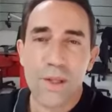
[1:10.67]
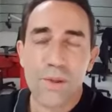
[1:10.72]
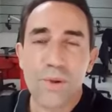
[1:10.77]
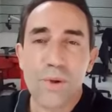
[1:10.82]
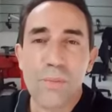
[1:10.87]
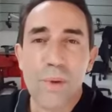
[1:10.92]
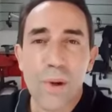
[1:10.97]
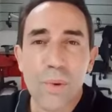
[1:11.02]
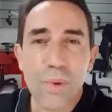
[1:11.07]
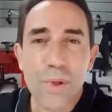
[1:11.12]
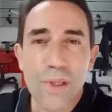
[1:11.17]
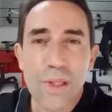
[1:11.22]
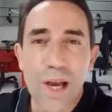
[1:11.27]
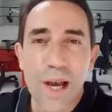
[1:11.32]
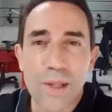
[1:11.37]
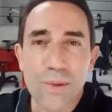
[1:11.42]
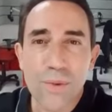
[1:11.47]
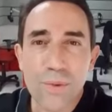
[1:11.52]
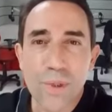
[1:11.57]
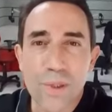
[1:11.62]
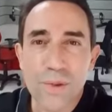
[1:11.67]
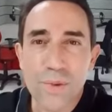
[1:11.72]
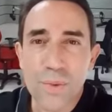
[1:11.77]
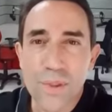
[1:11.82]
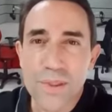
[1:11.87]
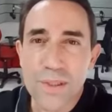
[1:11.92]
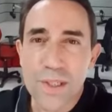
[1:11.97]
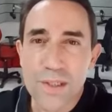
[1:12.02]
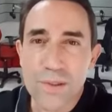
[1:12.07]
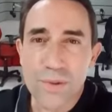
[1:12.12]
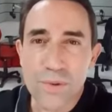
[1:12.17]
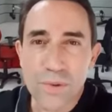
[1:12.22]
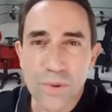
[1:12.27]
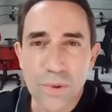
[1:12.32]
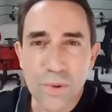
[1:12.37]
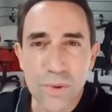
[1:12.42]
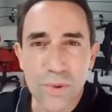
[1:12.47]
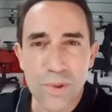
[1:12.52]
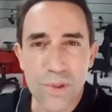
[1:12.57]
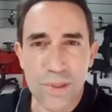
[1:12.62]
tomar cuidado com as suas
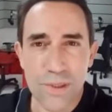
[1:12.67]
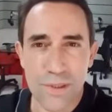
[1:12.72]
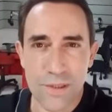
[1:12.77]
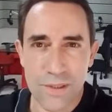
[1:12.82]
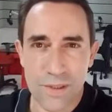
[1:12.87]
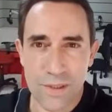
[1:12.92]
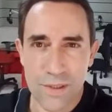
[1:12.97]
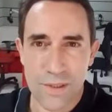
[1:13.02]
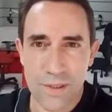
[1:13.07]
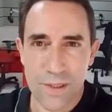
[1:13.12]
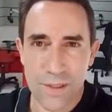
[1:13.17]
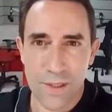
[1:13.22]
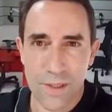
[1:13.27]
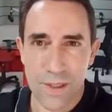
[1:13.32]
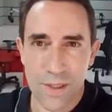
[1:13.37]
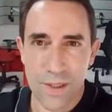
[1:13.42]
ações,